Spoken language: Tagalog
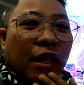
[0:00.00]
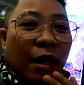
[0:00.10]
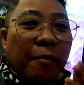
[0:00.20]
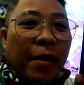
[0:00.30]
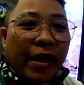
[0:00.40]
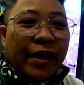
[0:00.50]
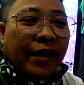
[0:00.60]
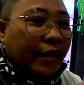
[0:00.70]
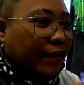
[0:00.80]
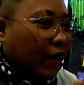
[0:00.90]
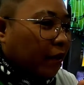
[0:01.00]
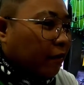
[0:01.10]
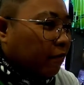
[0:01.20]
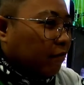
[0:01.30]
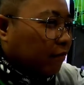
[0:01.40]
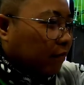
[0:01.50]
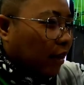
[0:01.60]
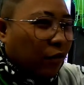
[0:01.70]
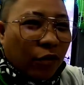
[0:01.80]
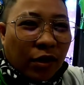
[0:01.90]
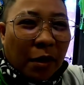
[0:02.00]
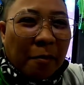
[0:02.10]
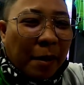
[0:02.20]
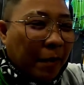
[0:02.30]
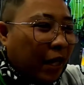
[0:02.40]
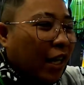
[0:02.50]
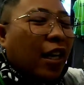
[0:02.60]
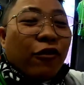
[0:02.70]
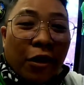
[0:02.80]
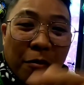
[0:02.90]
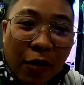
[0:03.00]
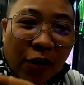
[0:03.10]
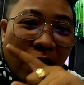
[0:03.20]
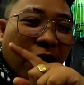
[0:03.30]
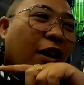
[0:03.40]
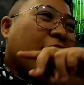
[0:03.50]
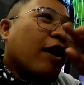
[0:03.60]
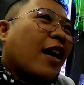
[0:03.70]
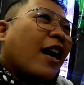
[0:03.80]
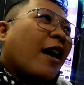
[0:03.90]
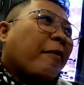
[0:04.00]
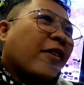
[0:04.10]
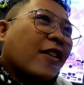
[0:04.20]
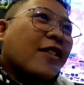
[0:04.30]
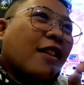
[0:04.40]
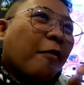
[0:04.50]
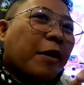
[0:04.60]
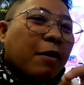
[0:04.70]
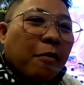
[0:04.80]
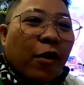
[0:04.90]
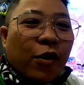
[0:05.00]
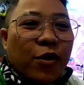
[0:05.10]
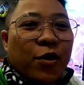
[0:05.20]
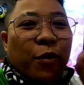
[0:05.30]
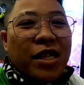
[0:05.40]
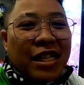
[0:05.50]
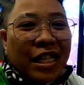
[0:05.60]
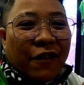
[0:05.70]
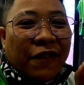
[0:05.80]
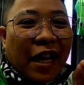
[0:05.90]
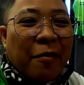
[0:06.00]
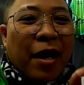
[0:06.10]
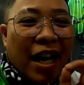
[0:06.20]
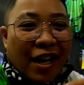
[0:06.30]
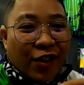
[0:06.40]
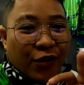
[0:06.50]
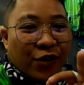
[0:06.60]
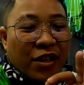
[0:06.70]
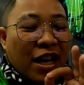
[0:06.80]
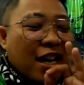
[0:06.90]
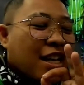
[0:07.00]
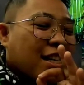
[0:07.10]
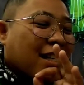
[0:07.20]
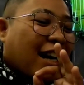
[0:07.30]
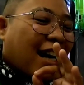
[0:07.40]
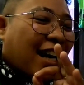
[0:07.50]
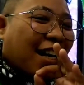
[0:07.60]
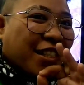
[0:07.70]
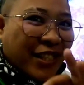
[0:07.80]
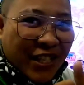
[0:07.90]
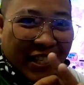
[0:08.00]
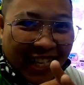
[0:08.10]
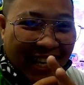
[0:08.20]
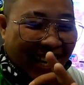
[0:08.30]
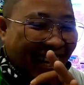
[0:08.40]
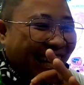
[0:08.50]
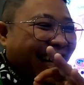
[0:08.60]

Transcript: Talamban. I I don't know Talamban, but I Country Mall. Uh, my third stop is Abolo, so we'll see if naay makaangkon sa Jersey.